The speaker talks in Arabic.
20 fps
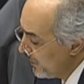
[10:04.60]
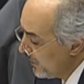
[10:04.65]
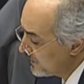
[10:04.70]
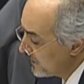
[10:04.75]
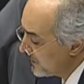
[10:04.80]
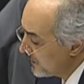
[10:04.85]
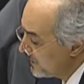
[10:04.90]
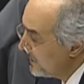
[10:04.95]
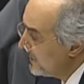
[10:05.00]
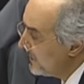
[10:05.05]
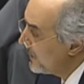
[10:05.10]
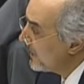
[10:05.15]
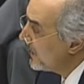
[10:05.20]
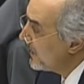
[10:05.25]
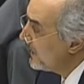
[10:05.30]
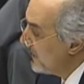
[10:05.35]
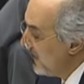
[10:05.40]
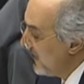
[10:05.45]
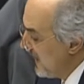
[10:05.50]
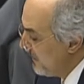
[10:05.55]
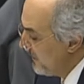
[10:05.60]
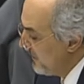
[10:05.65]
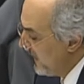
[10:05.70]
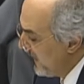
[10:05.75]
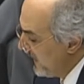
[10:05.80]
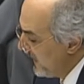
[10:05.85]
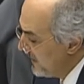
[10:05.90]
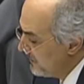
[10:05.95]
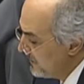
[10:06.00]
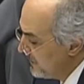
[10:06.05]
وتضليل الرأي العام
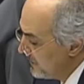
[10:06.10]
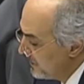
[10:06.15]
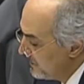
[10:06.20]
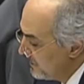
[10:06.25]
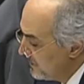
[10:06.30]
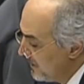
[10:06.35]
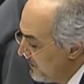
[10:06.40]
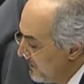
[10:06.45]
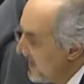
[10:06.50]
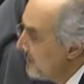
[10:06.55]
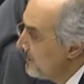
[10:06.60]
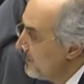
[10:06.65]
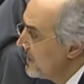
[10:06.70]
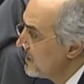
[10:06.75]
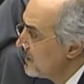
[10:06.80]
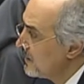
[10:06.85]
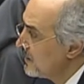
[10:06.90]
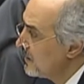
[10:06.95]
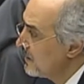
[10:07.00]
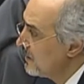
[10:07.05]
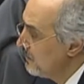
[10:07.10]
العالمي تماما